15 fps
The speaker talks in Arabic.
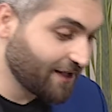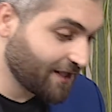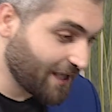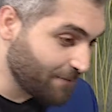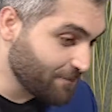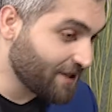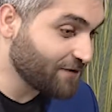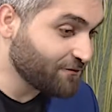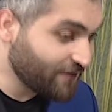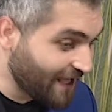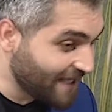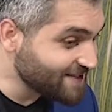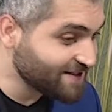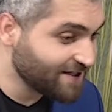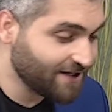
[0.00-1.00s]
كمان
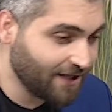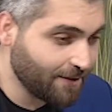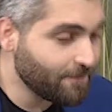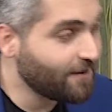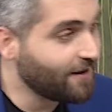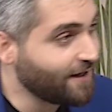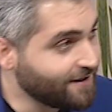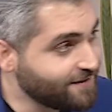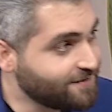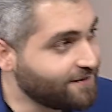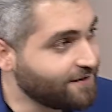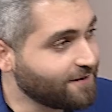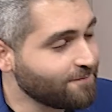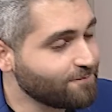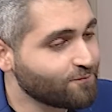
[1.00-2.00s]
في اسئله
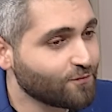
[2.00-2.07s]
عده